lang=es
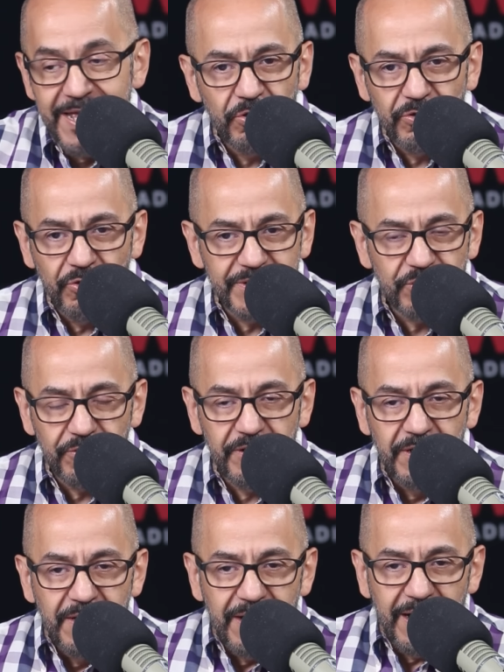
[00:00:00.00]
No,
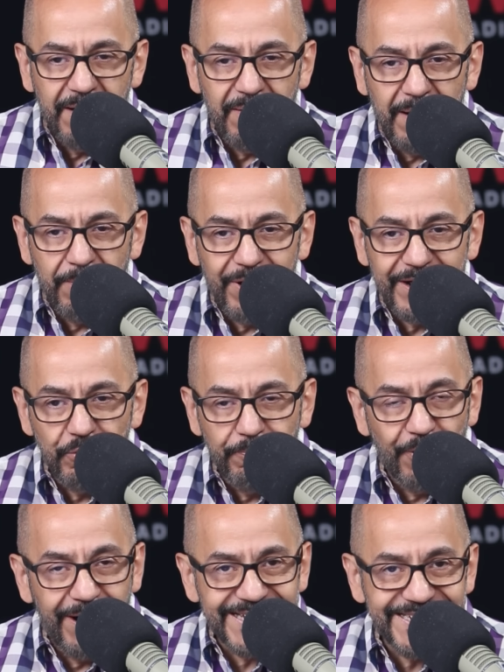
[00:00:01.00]
estoy abogando
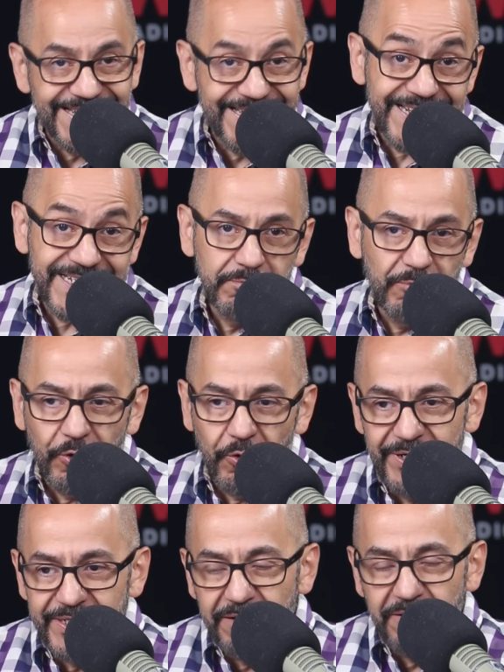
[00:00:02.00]
por el ascetismo
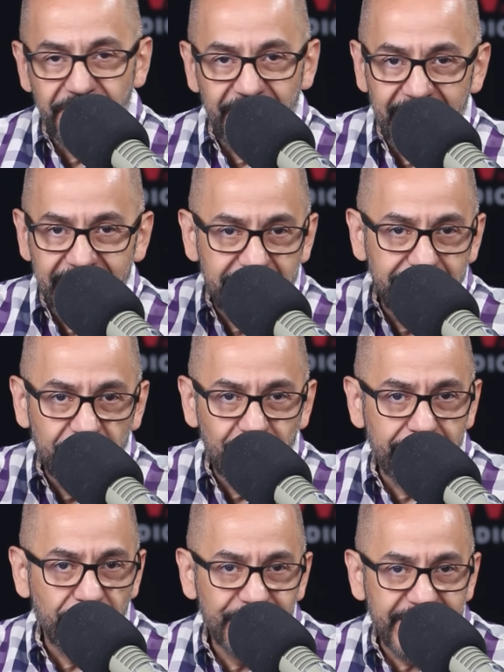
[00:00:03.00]
o irse a vivir a la cima de
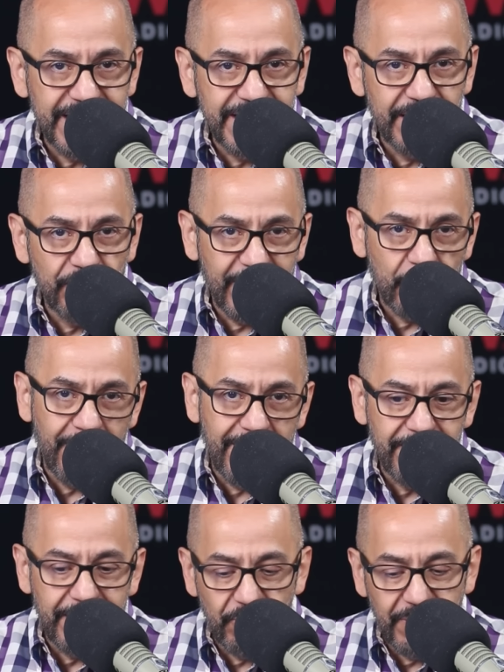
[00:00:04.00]
una montaña, en una
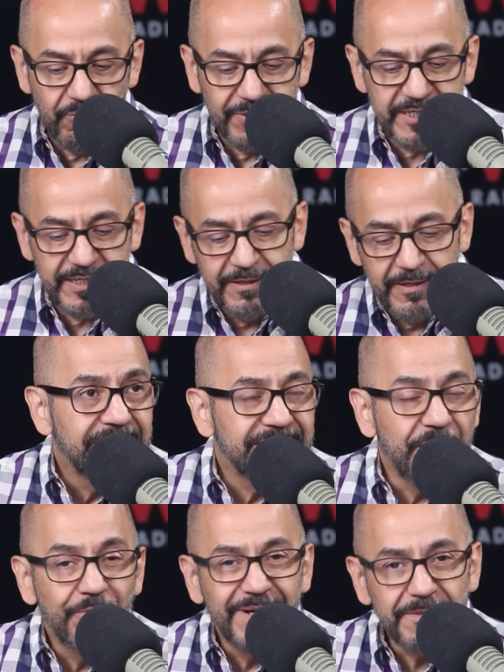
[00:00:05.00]
cueva o algo así,
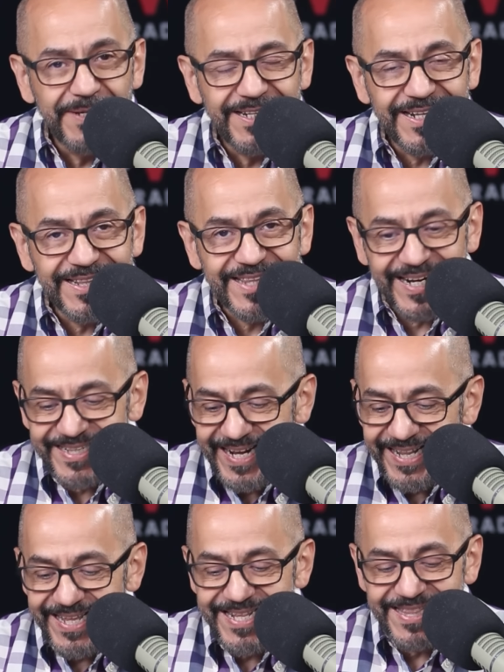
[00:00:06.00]
sino más bien
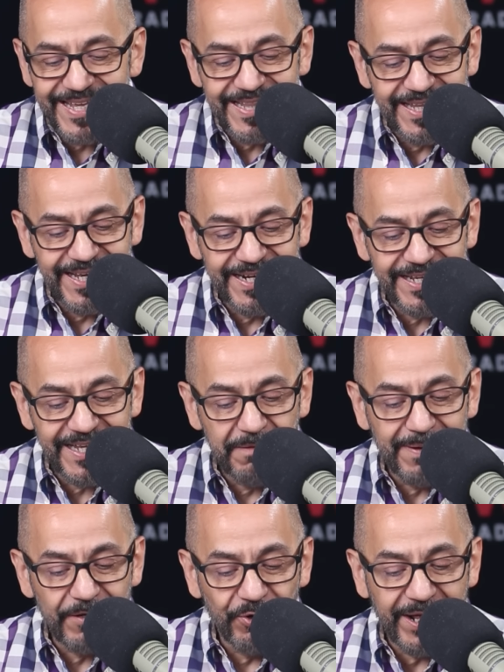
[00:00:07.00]
tratar de entender y
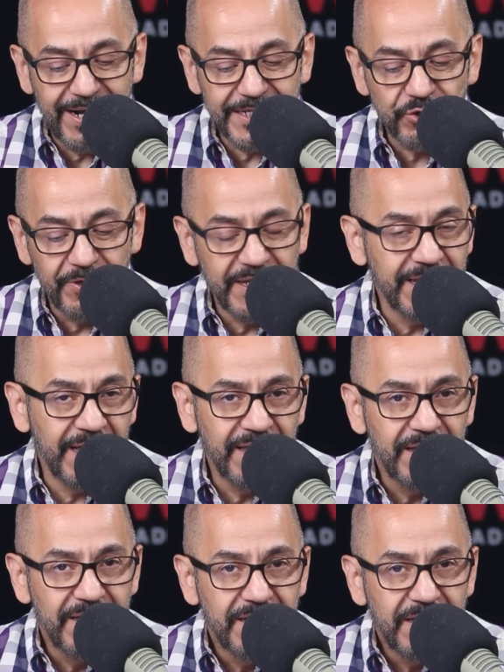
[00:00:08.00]
valorar la
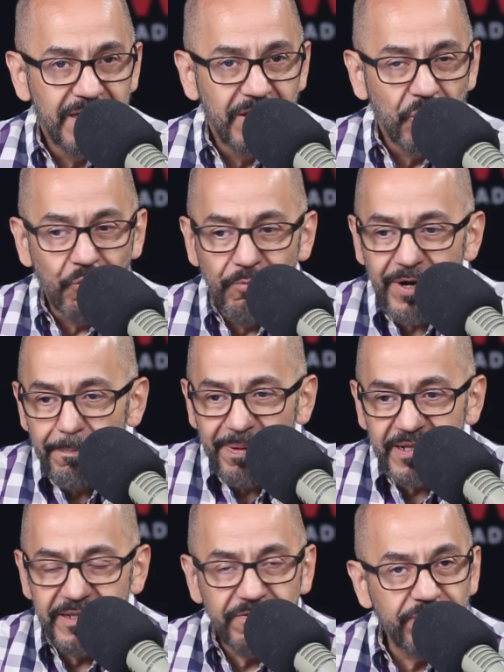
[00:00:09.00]
soledad como una
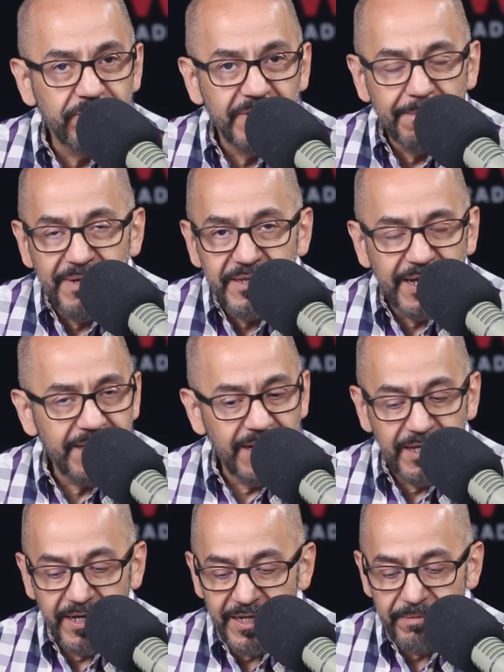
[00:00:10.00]
parte fundamental
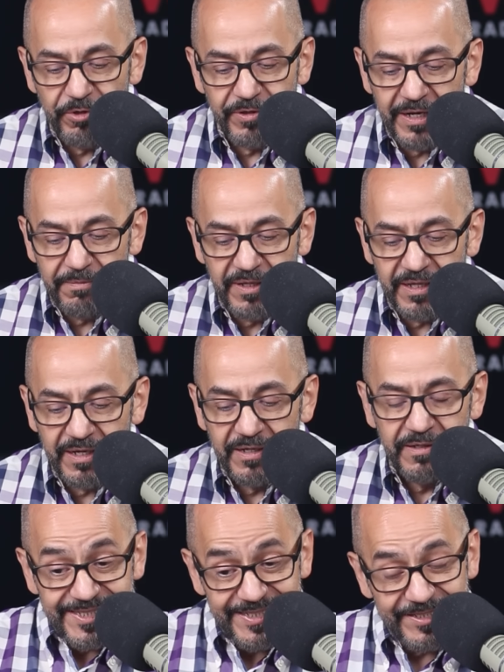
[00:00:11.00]
del equilibrio de la vida.
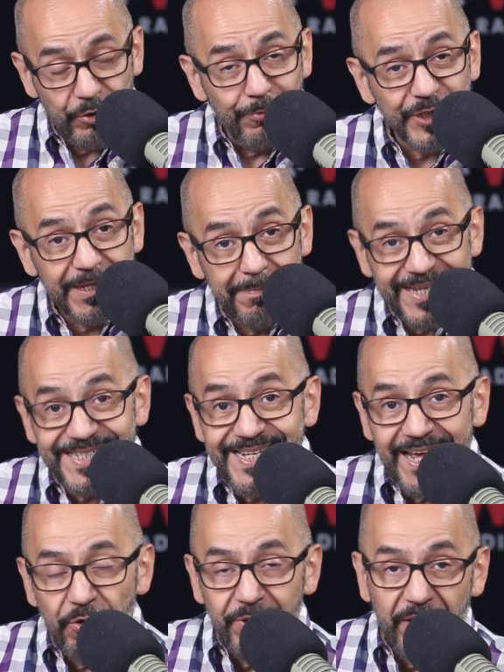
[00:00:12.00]
Si somos
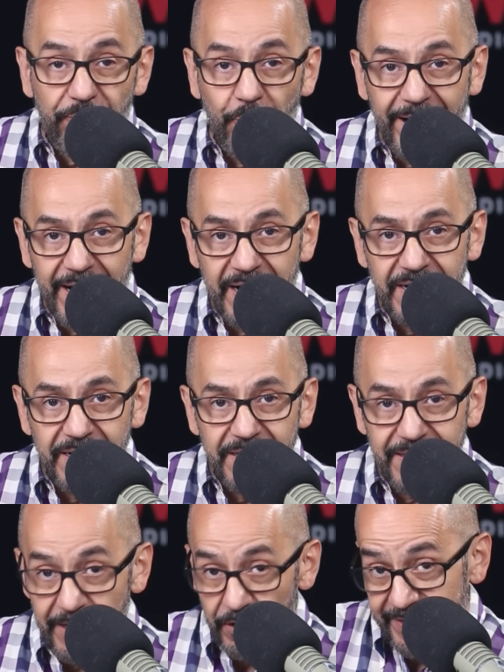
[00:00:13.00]
demasiado de afuera,
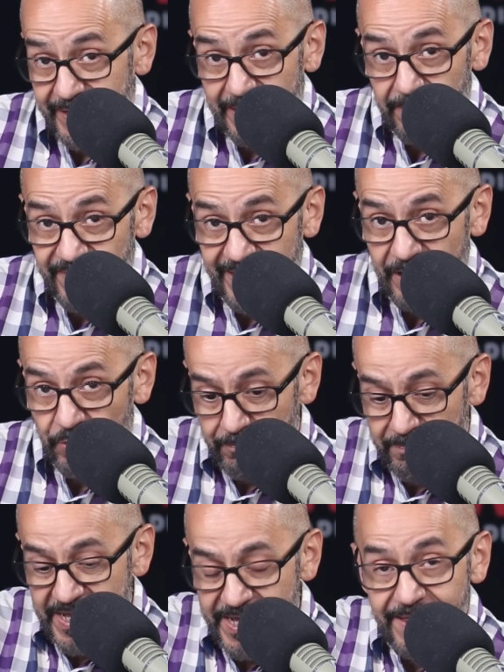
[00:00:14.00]
de la
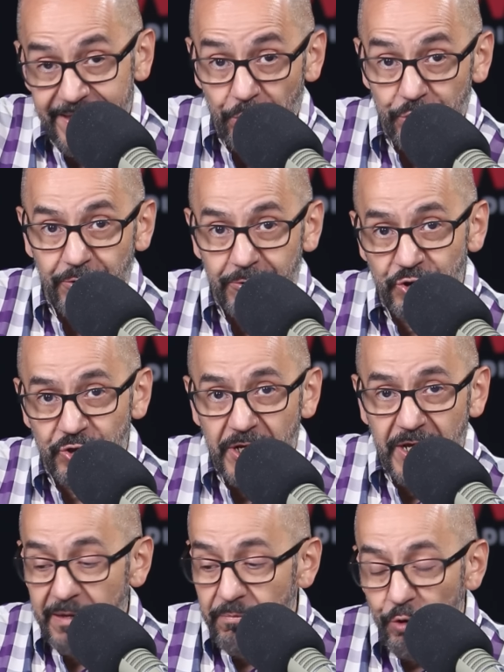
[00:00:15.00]
compañía de otros
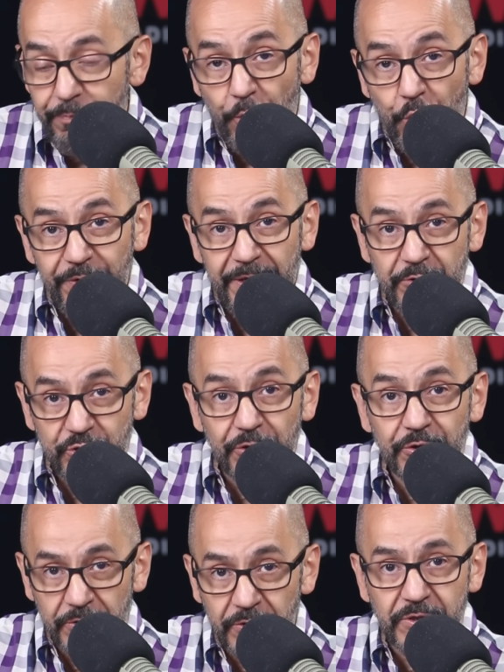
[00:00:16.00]
y muy poco de
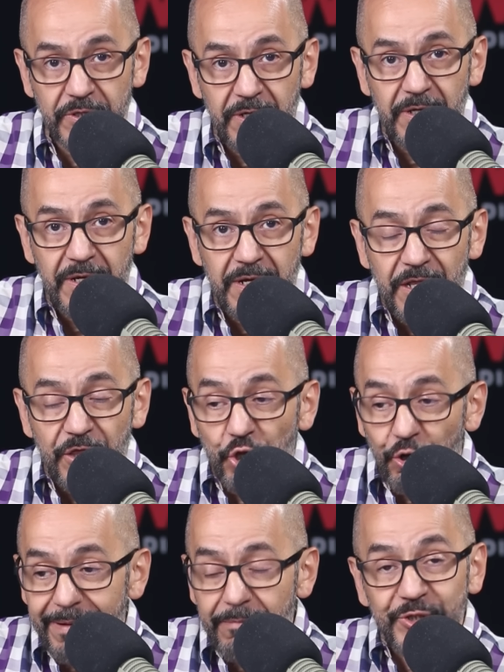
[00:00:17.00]
nosotros,
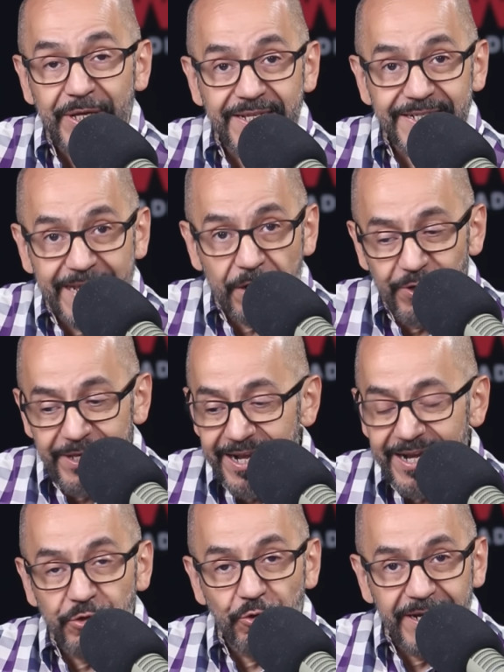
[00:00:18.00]
no vamos a desarrollar
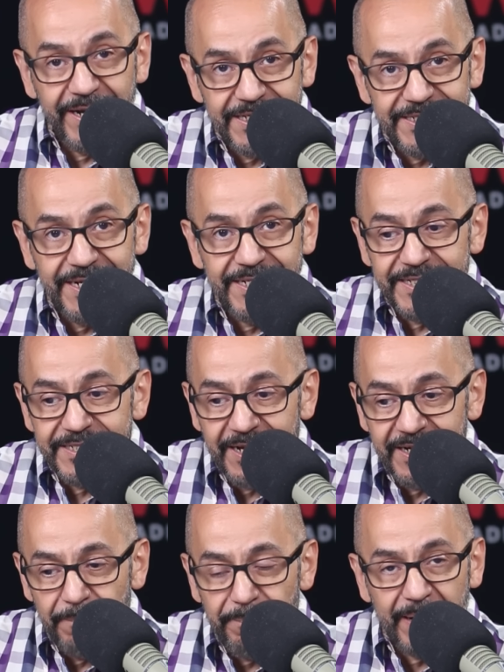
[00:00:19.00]
la tolerancia
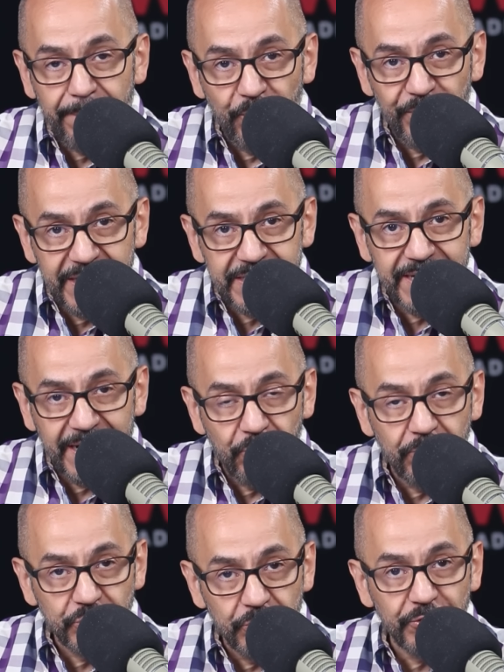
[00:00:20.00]
necesaria para poder estar
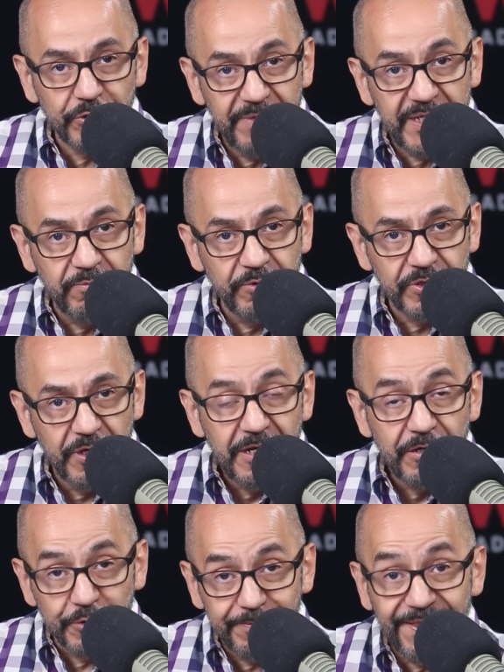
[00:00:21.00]
con nosotros mismos.
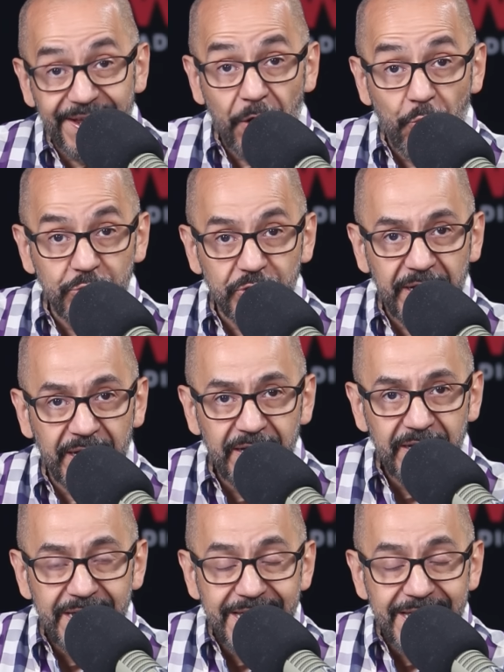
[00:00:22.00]
Nos va a dar angustia